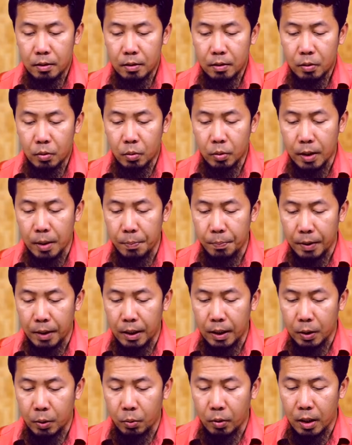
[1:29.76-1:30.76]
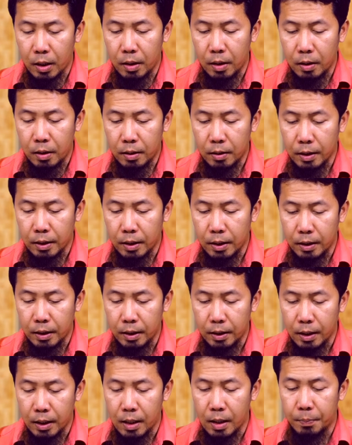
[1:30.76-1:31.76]
So, siyempre, ito ay
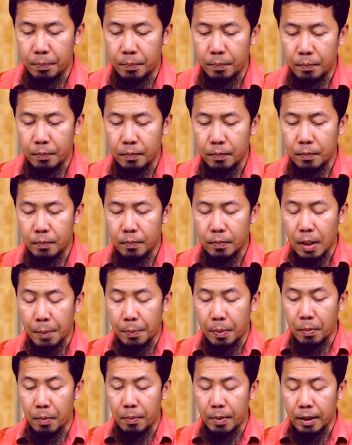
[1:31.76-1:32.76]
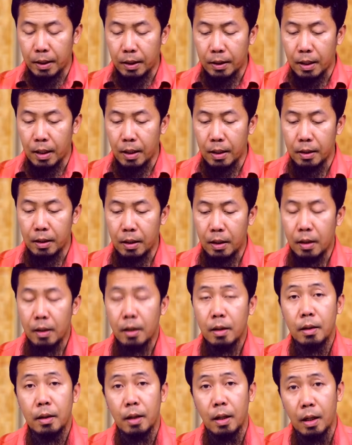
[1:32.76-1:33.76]
nagiging ganap sa pamamagitan
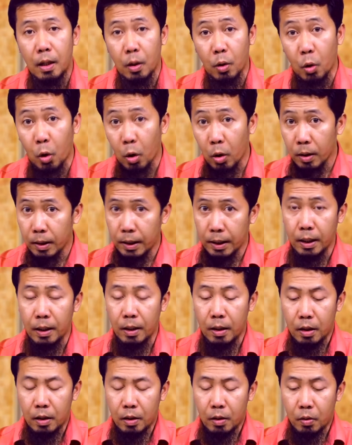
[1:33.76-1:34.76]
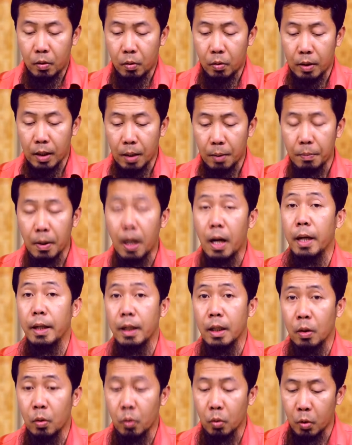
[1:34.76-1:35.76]
ng korte o ng bahay
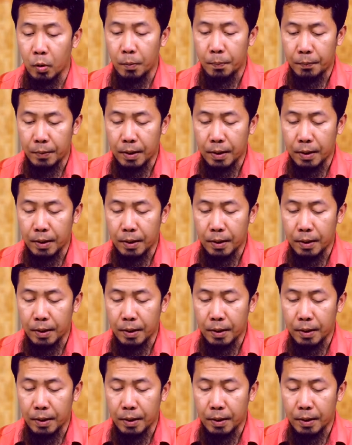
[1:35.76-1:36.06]
ng hukom.